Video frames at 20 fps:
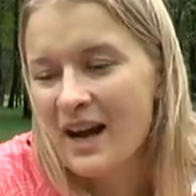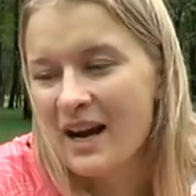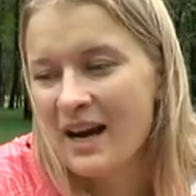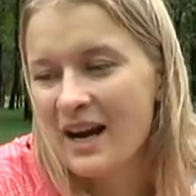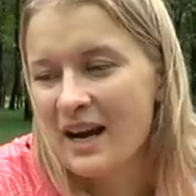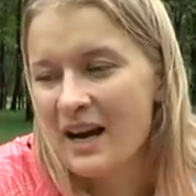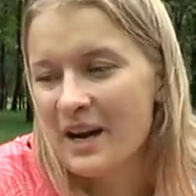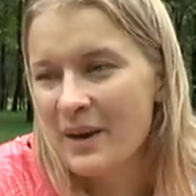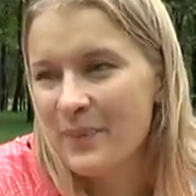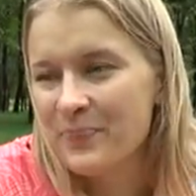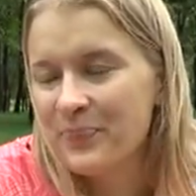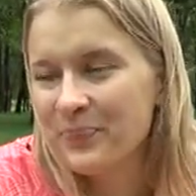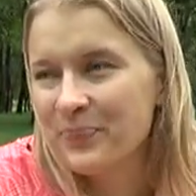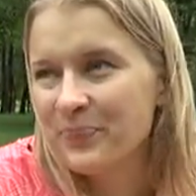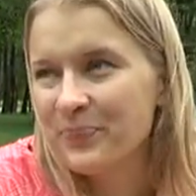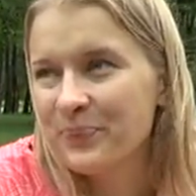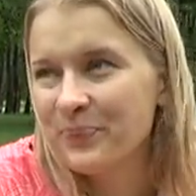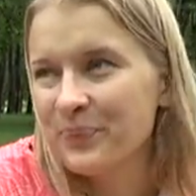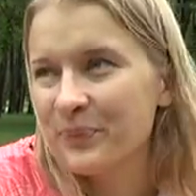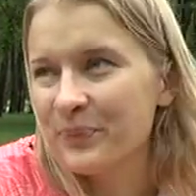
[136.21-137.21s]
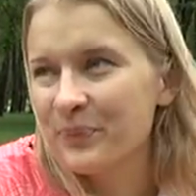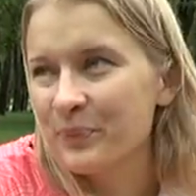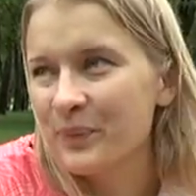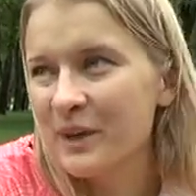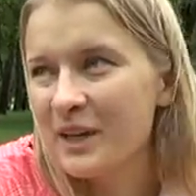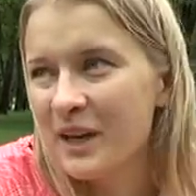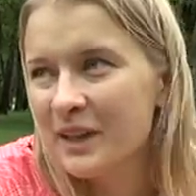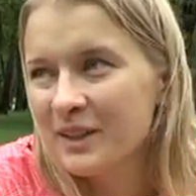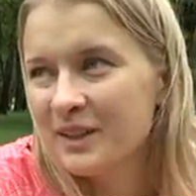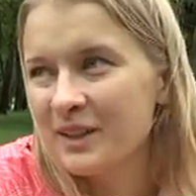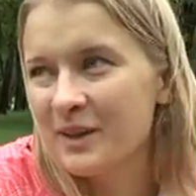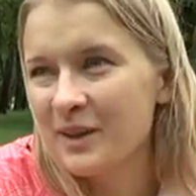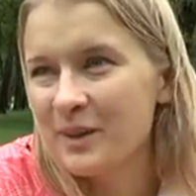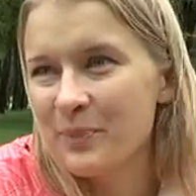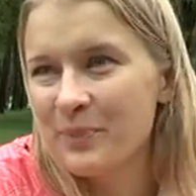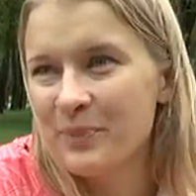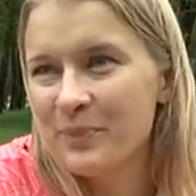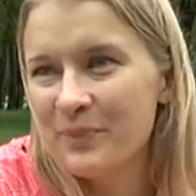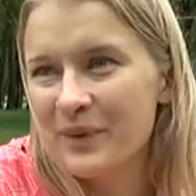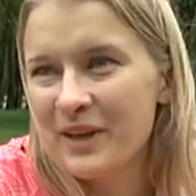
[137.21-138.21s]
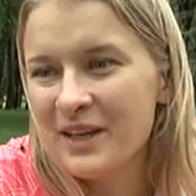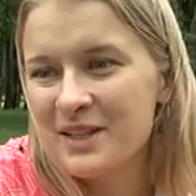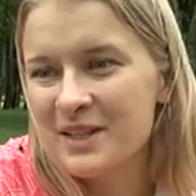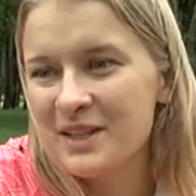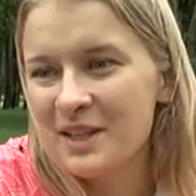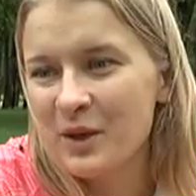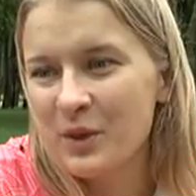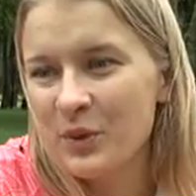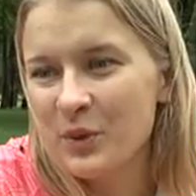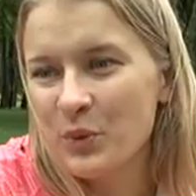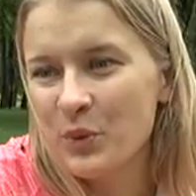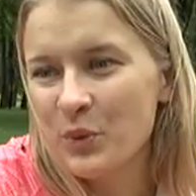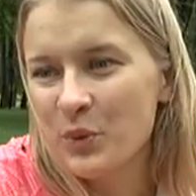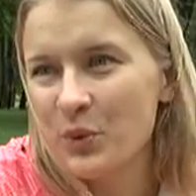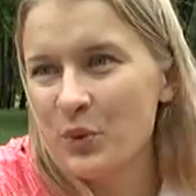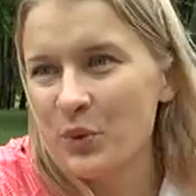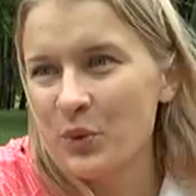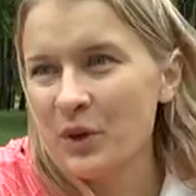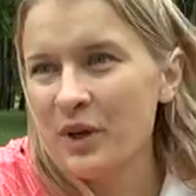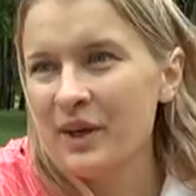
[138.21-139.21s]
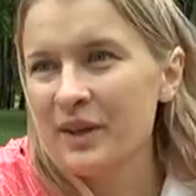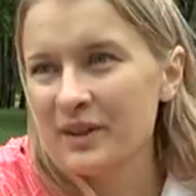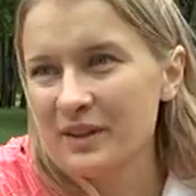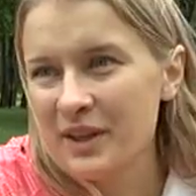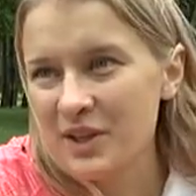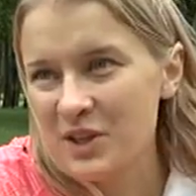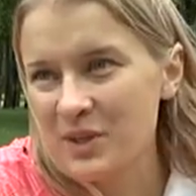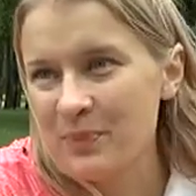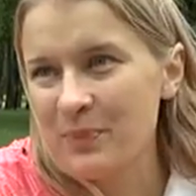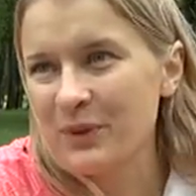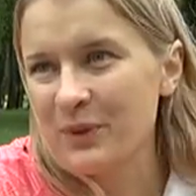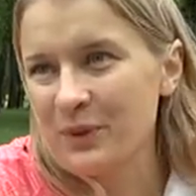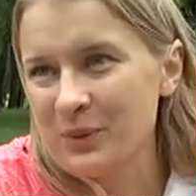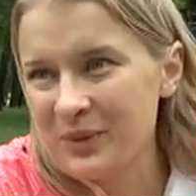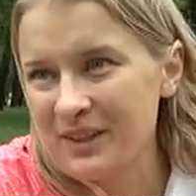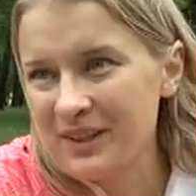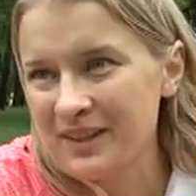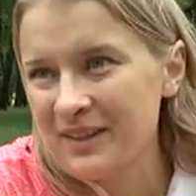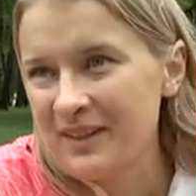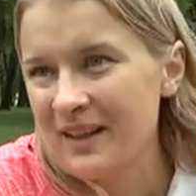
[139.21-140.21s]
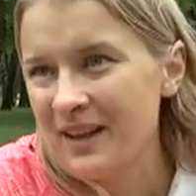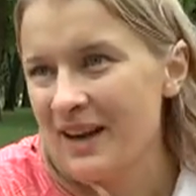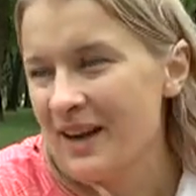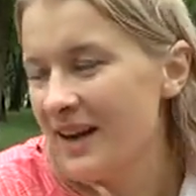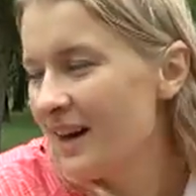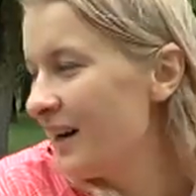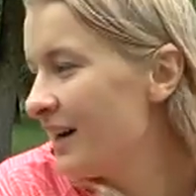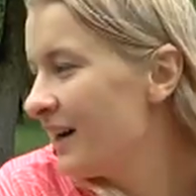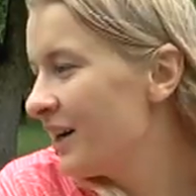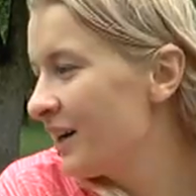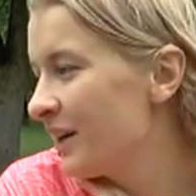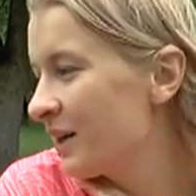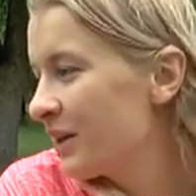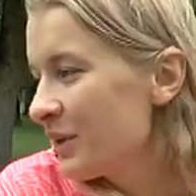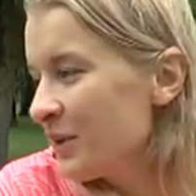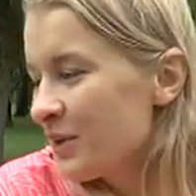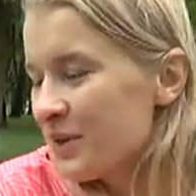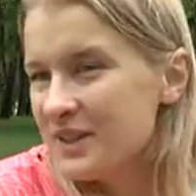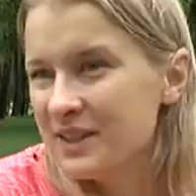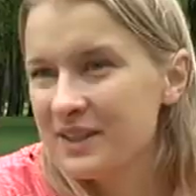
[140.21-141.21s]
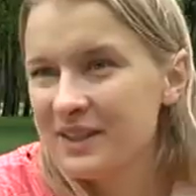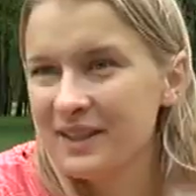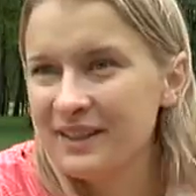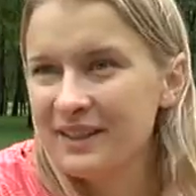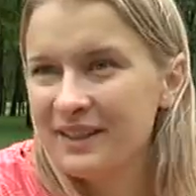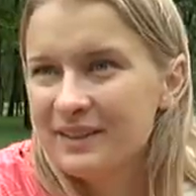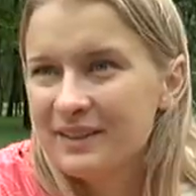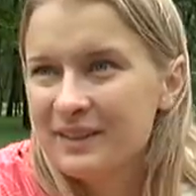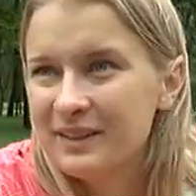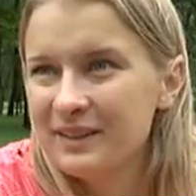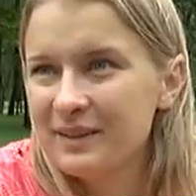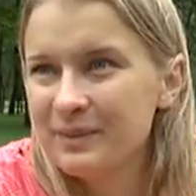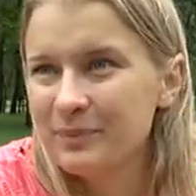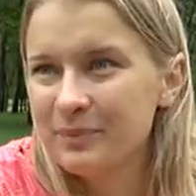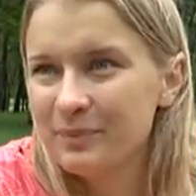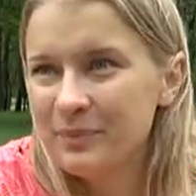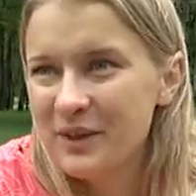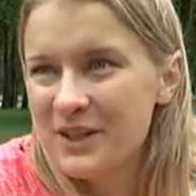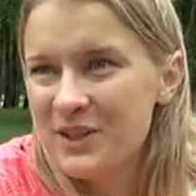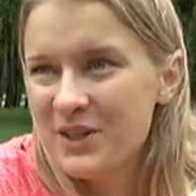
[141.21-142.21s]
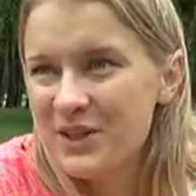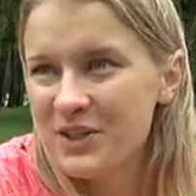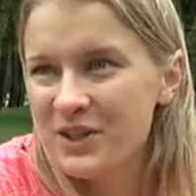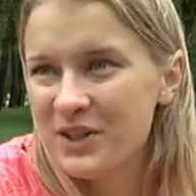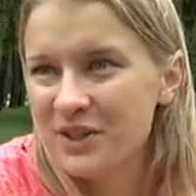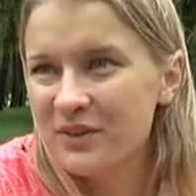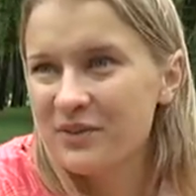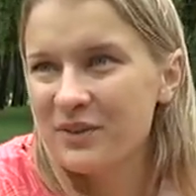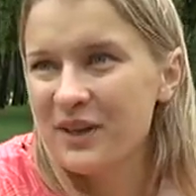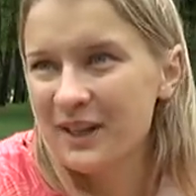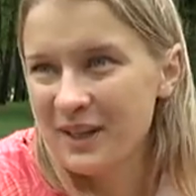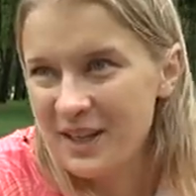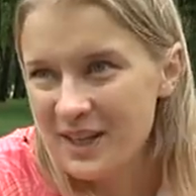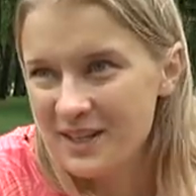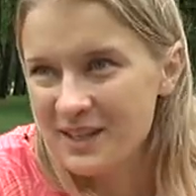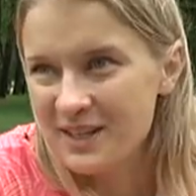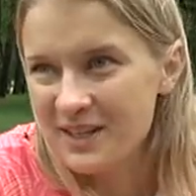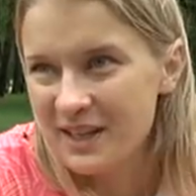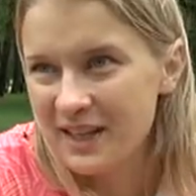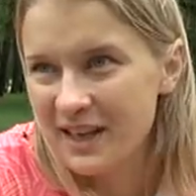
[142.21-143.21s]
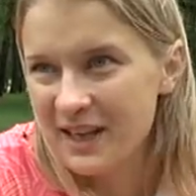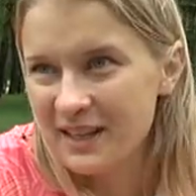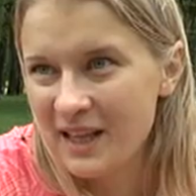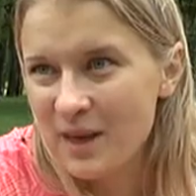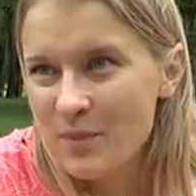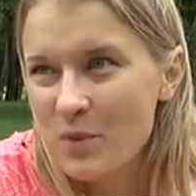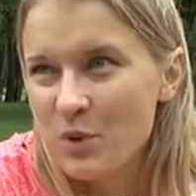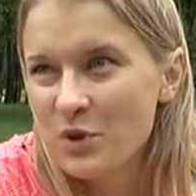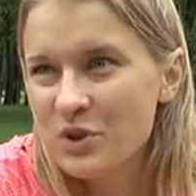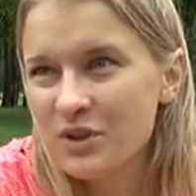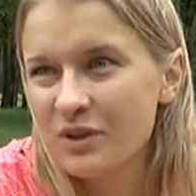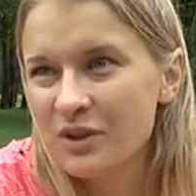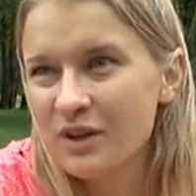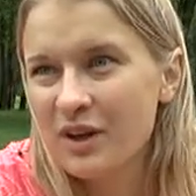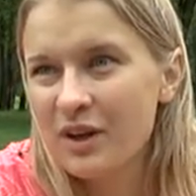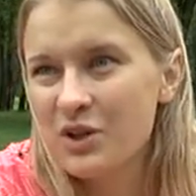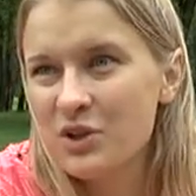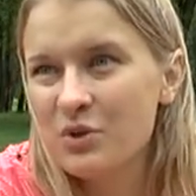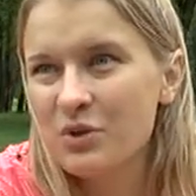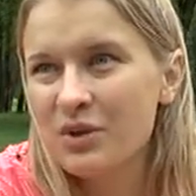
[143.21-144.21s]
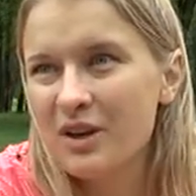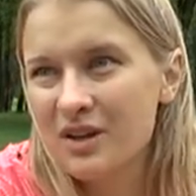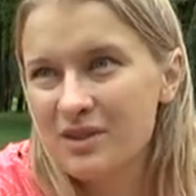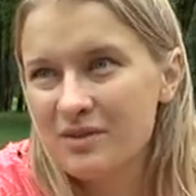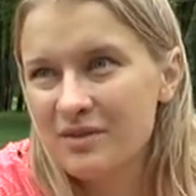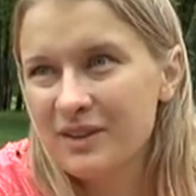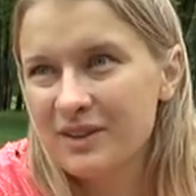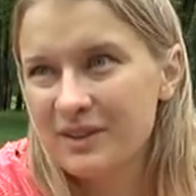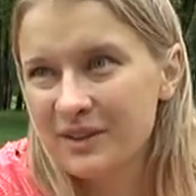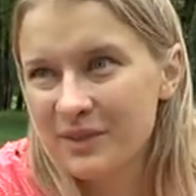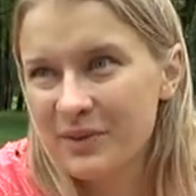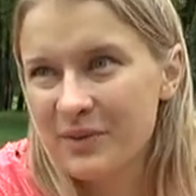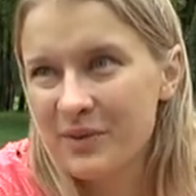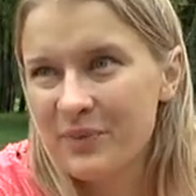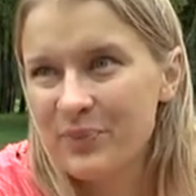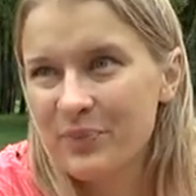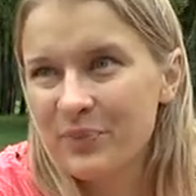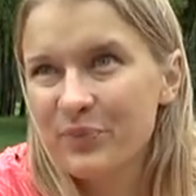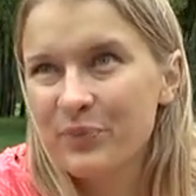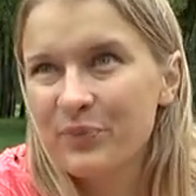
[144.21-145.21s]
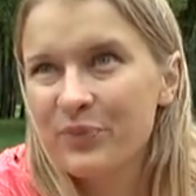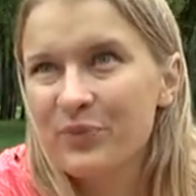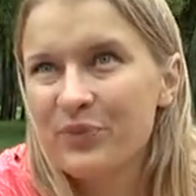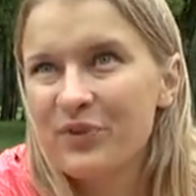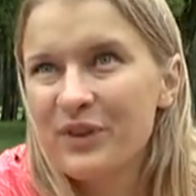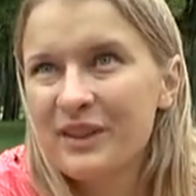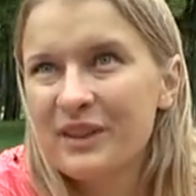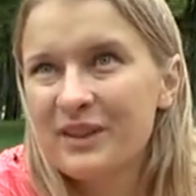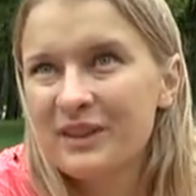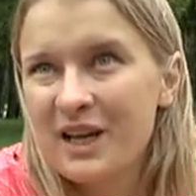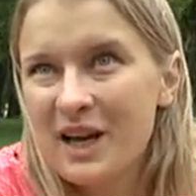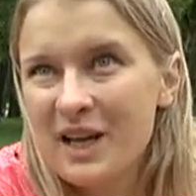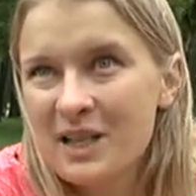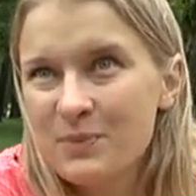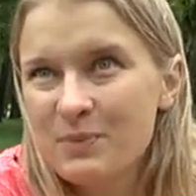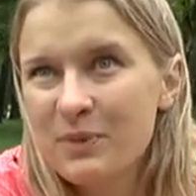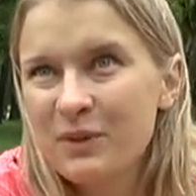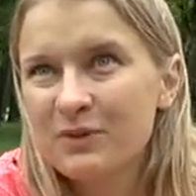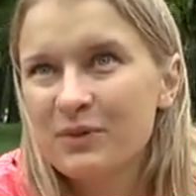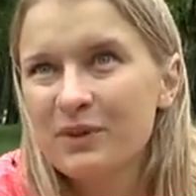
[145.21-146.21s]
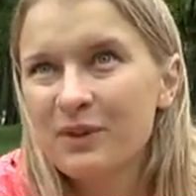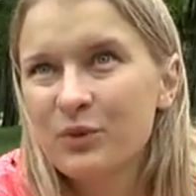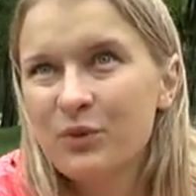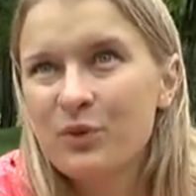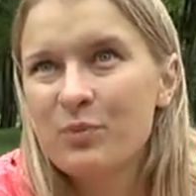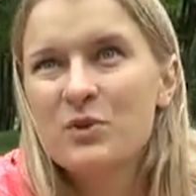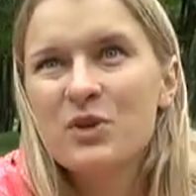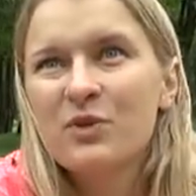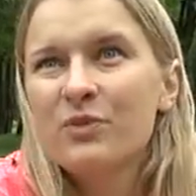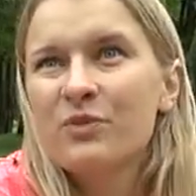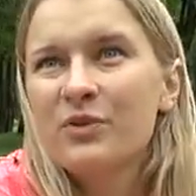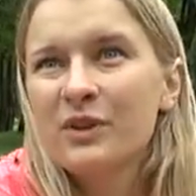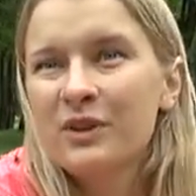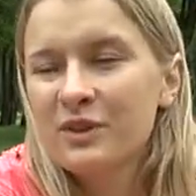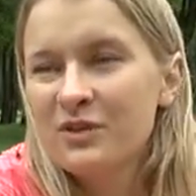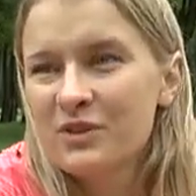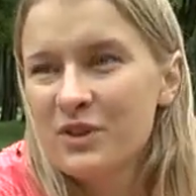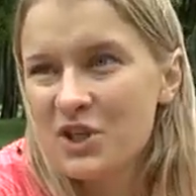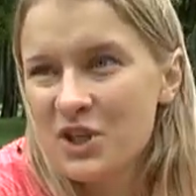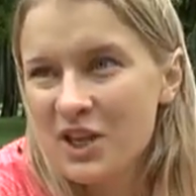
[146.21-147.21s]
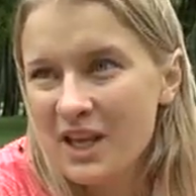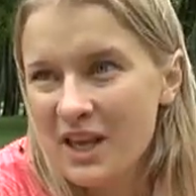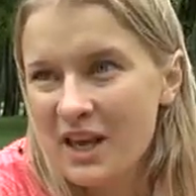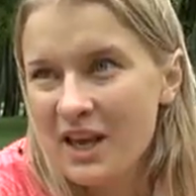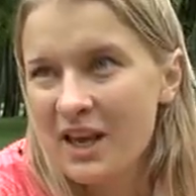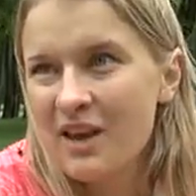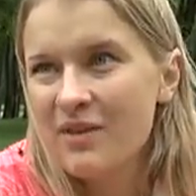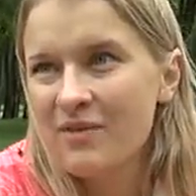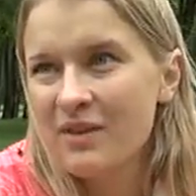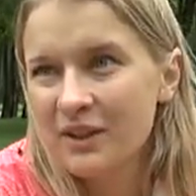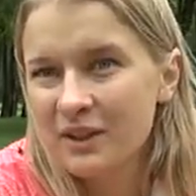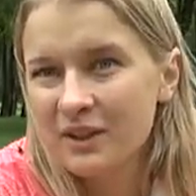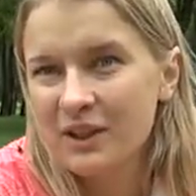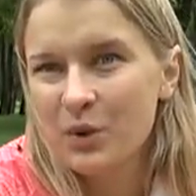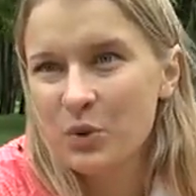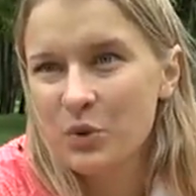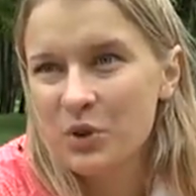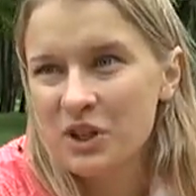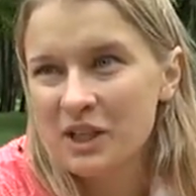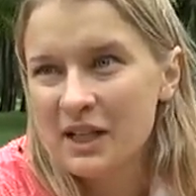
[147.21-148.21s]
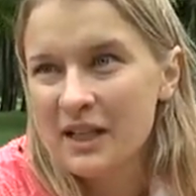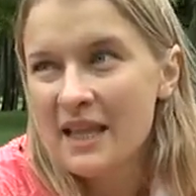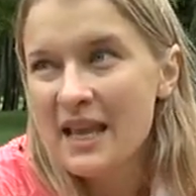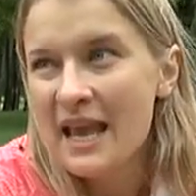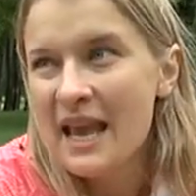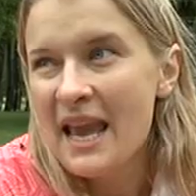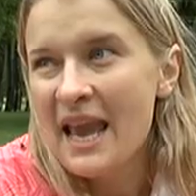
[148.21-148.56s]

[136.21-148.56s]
А мы как-то гостили у нашей подруги а, крестной а, мальчишек в Голландии, и там очень хорошо развит велотранспорт, ну, вообще велодвижение и велодорожки.